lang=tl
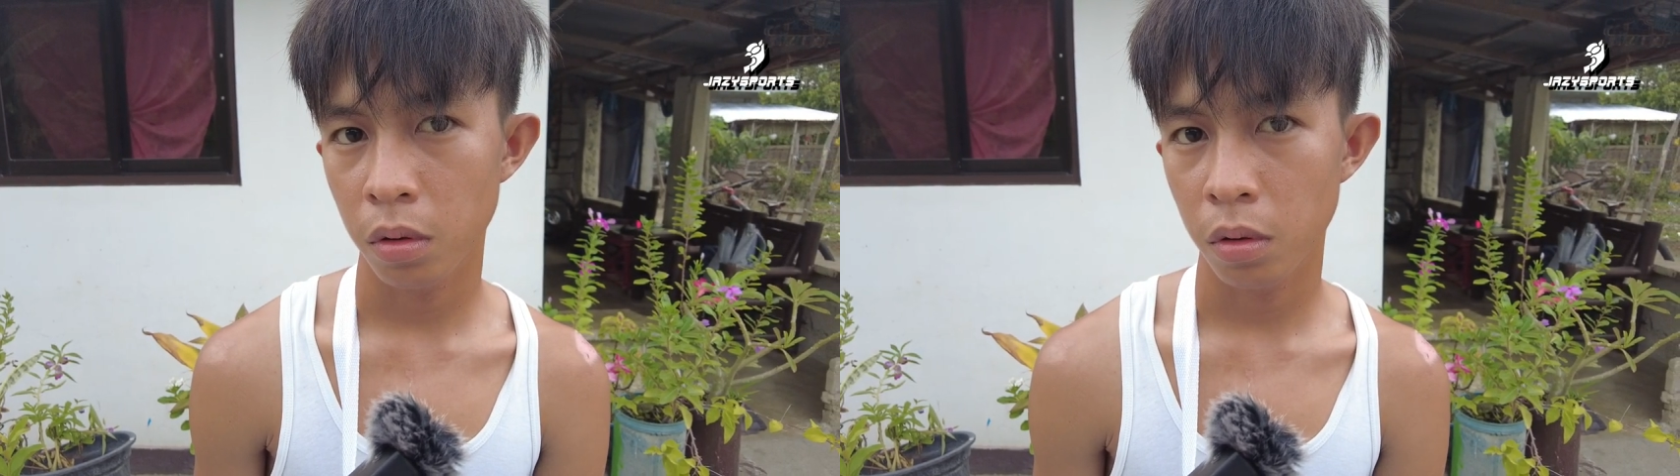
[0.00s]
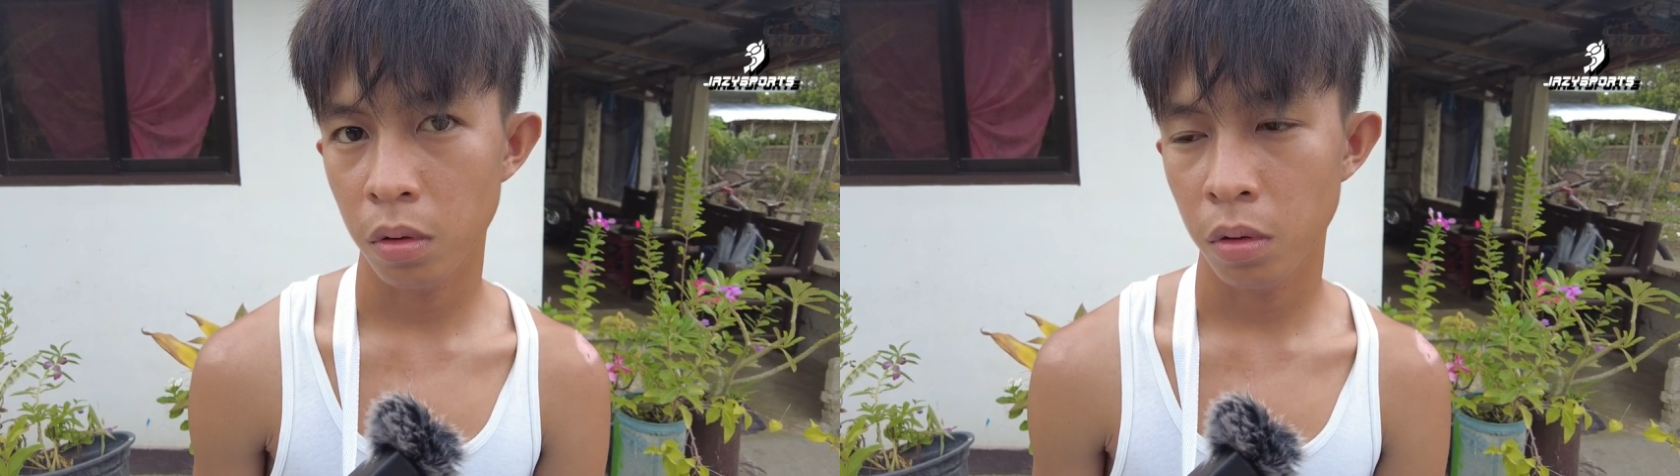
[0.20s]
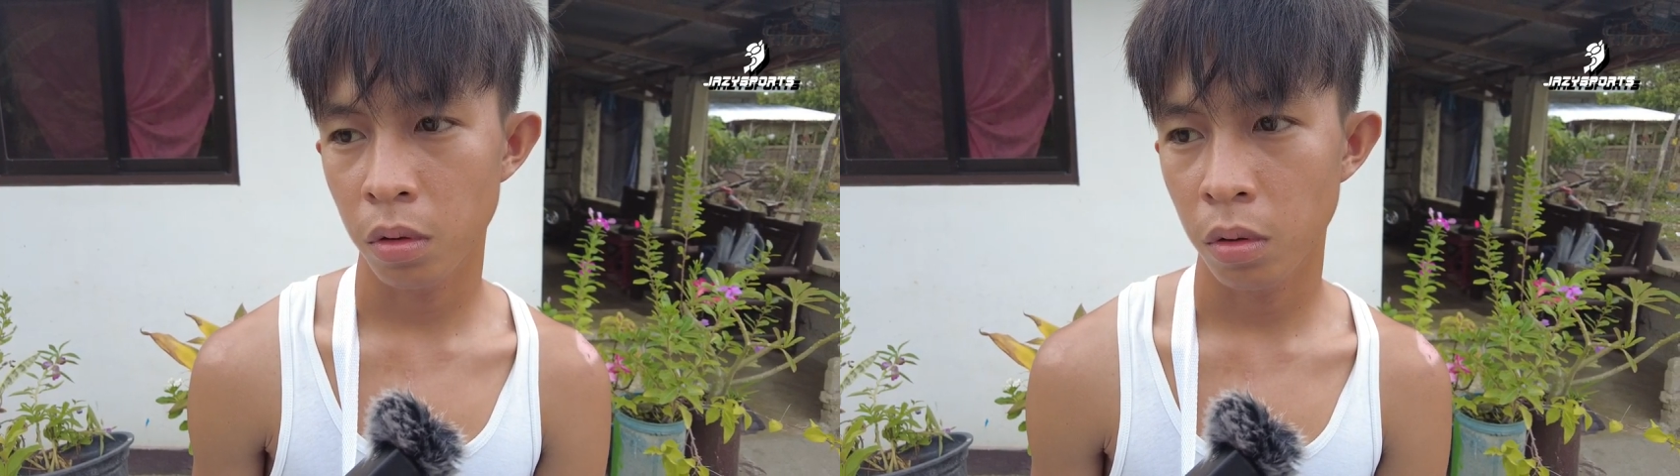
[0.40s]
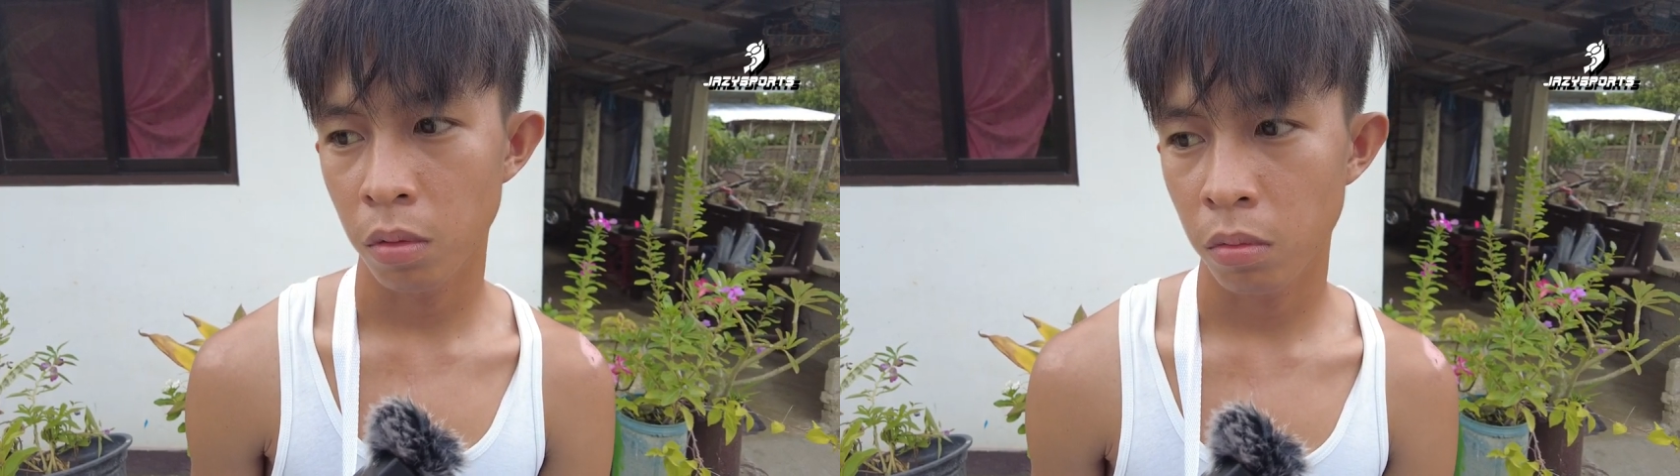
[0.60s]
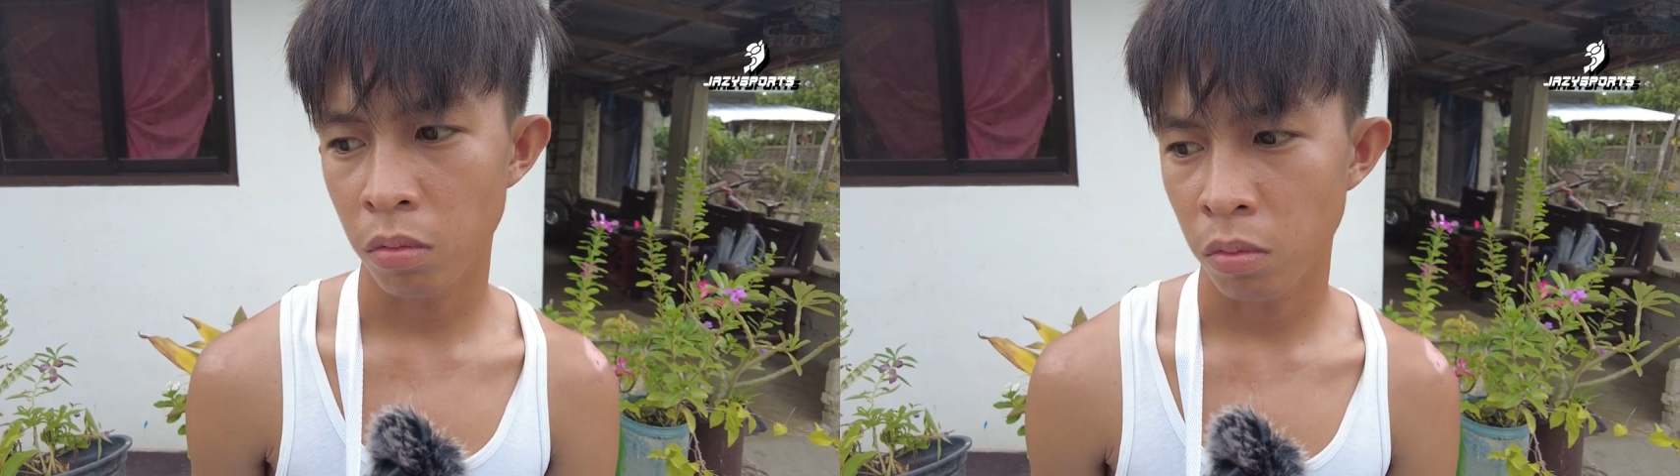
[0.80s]
dyan sa
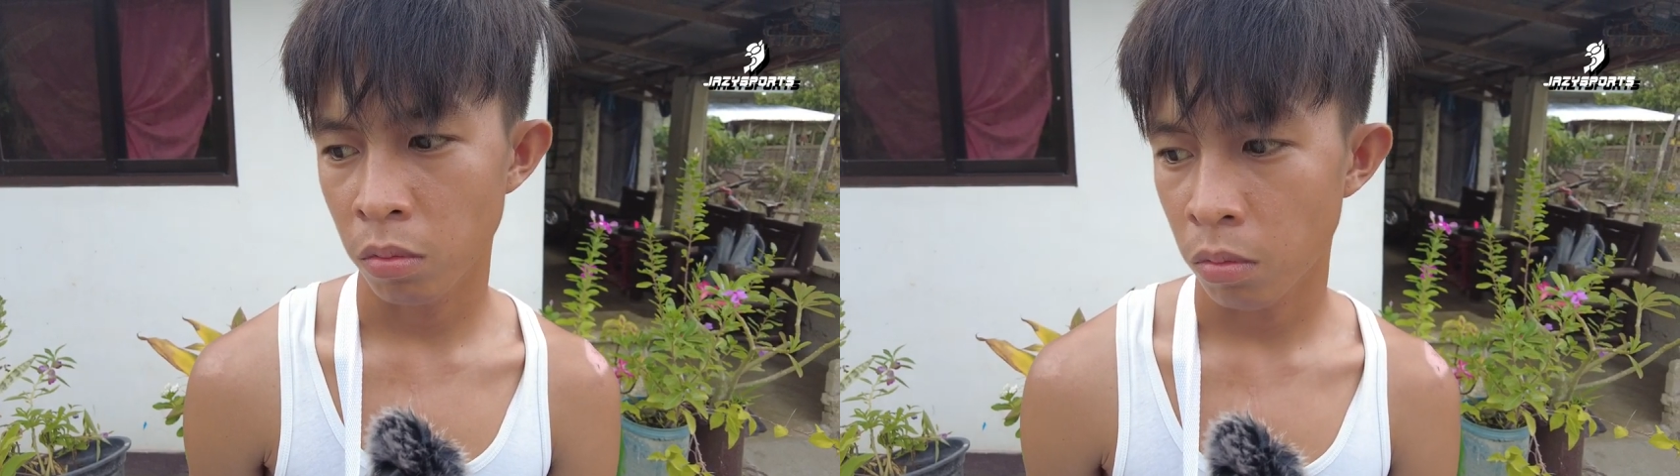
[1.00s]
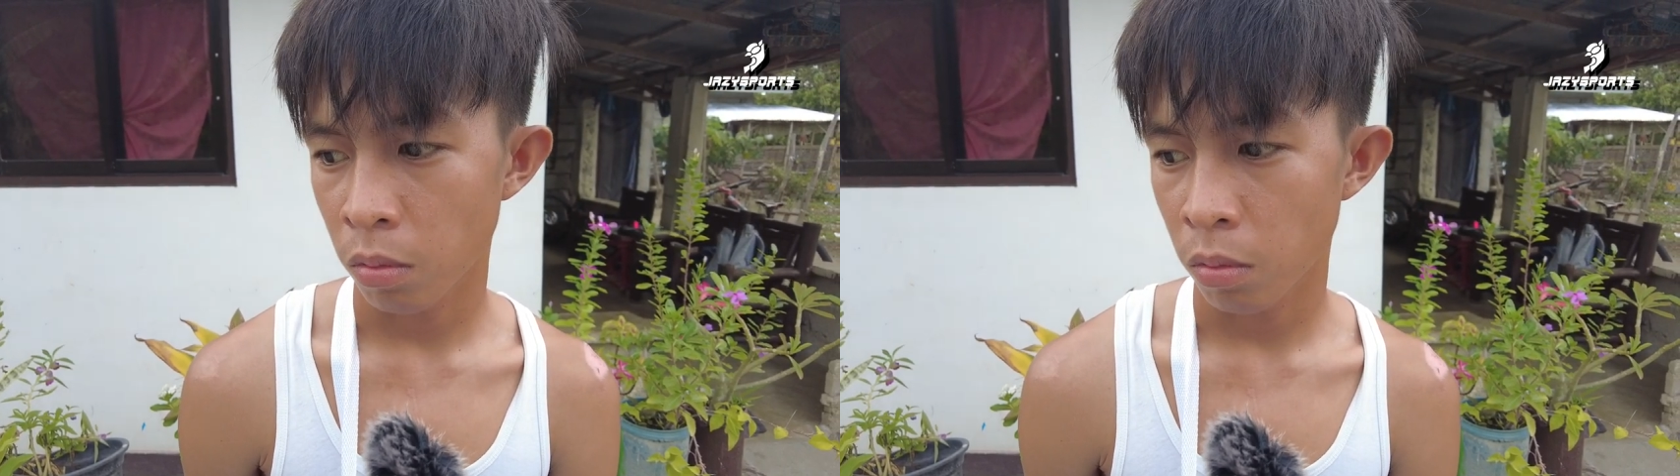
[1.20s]
karambola na yan?